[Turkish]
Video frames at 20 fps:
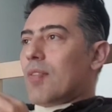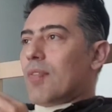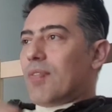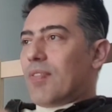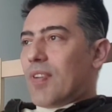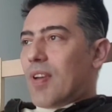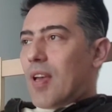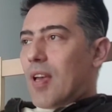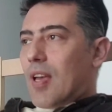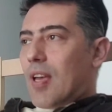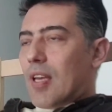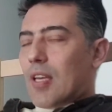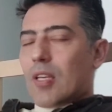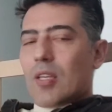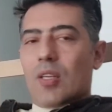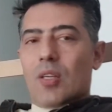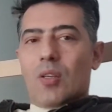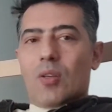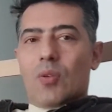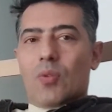ve
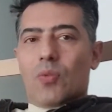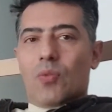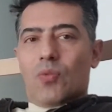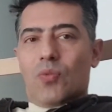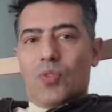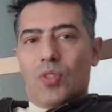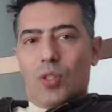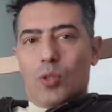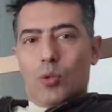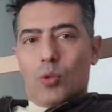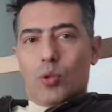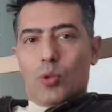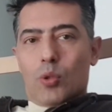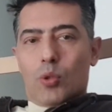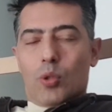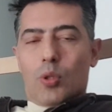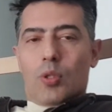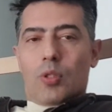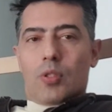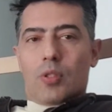
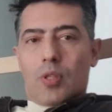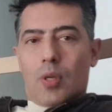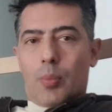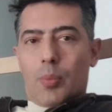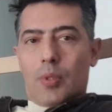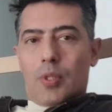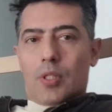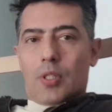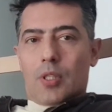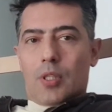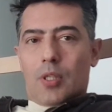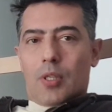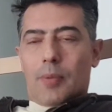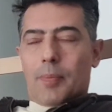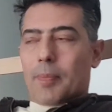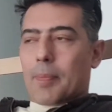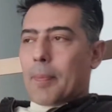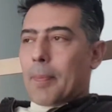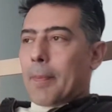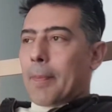virüs tabii
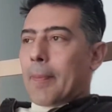ki